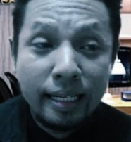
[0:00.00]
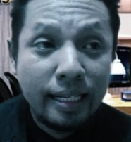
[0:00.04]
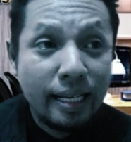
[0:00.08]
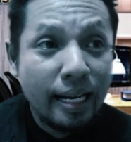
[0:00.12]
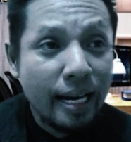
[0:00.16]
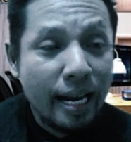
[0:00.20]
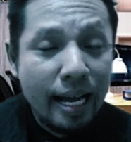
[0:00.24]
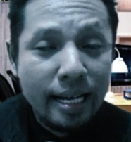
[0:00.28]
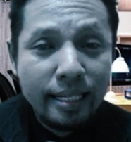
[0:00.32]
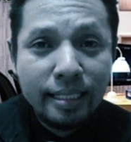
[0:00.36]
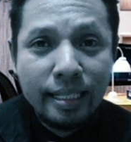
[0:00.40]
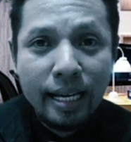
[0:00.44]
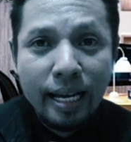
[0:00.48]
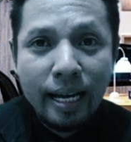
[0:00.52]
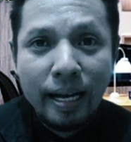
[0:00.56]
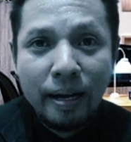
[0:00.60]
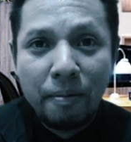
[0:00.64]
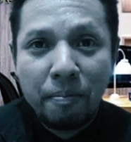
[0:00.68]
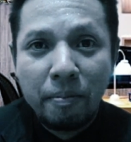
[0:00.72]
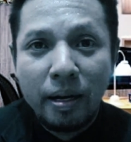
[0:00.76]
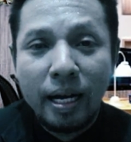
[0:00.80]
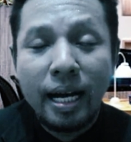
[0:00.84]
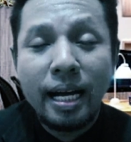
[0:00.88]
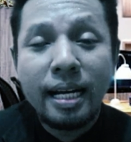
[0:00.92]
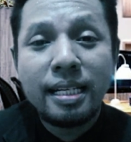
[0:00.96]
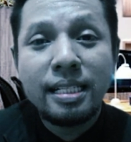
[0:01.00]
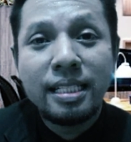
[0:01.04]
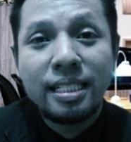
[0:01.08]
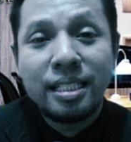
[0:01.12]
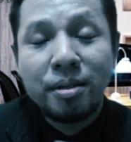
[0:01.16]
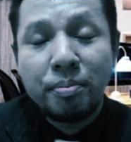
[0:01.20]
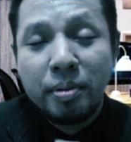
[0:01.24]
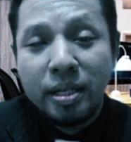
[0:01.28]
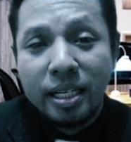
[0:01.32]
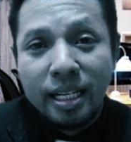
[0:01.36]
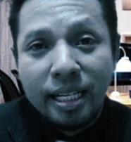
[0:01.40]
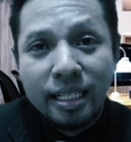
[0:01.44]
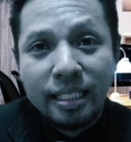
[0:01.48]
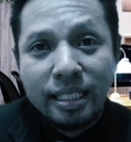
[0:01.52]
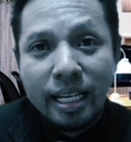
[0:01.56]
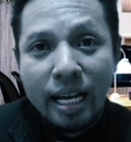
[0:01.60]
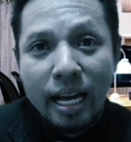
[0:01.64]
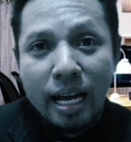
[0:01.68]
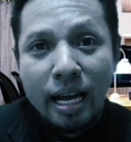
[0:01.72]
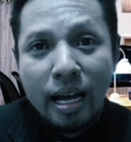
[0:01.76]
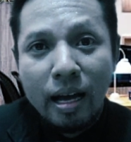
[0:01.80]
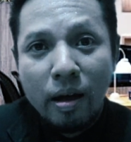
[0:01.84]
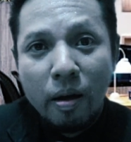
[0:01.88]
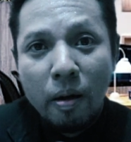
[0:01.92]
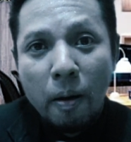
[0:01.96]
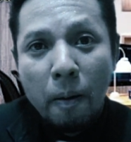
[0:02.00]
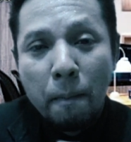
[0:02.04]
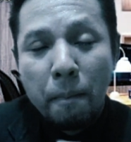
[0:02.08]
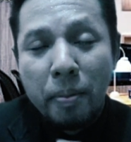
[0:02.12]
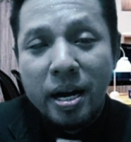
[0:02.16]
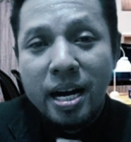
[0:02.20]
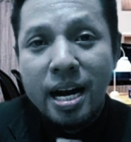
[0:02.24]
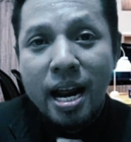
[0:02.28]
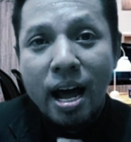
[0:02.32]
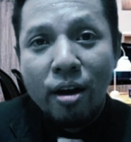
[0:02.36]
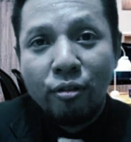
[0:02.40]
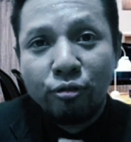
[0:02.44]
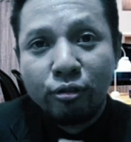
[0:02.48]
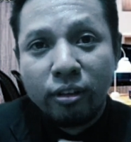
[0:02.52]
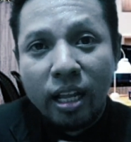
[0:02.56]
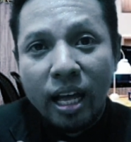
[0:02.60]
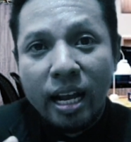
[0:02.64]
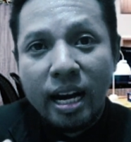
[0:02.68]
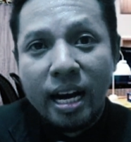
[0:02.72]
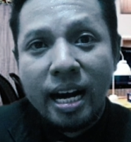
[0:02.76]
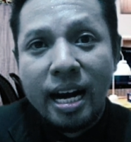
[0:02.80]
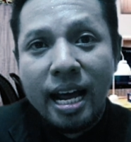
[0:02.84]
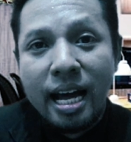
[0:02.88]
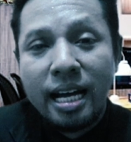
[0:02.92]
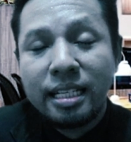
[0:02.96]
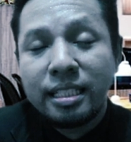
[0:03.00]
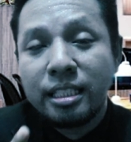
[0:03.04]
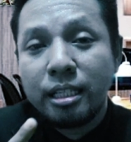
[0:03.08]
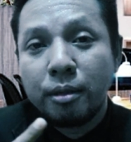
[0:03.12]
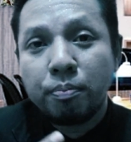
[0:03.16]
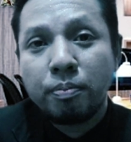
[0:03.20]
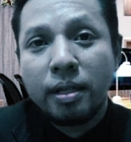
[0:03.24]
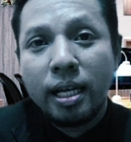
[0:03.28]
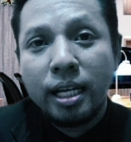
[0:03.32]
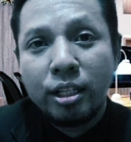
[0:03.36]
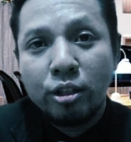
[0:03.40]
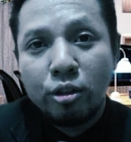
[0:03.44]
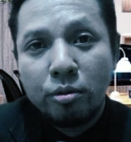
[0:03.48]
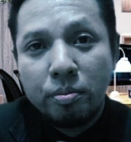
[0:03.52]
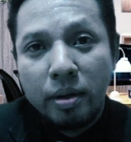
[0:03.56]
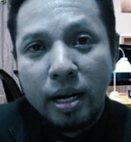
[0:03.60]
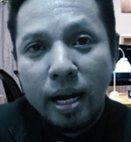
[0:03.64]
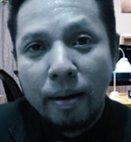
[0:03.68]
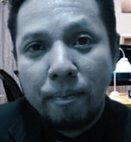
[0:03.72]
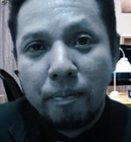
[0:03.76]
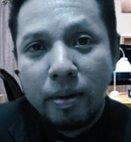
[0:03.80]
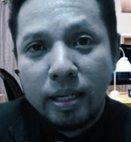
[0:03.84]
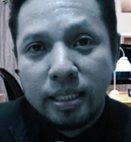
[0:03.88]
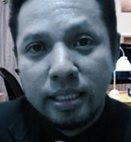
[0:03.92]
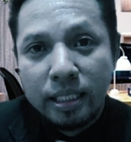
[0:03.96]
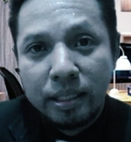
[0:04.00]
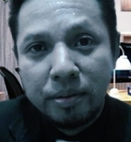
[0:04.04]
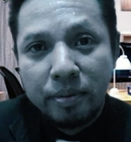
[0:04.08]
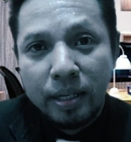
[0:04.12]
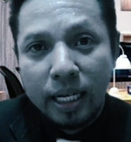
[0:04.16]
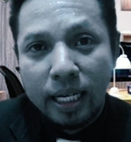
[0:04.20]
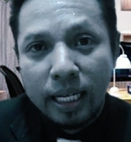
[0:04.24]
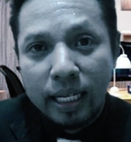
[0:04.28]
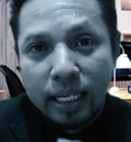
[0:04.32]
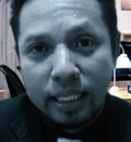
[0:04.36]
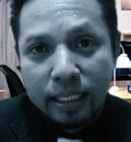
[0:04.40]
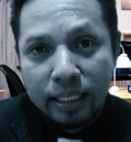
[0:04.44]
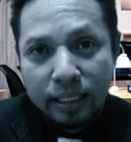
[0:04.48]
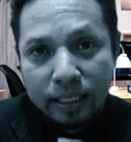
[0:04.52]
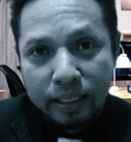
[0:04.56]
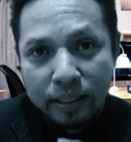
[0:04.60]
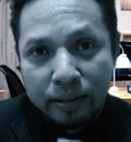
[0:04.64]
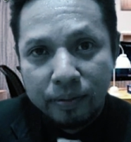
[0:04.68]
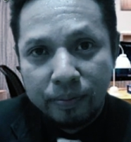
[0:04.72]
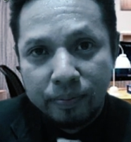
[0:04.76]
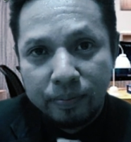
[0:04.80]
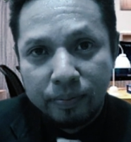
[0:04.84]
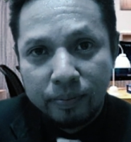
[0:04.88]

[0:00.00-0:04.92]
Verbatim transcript: Dia nanya, "Bang Ari, sebenarnya pendaftaran hak cipta itu berapa sih, Bang Ari?"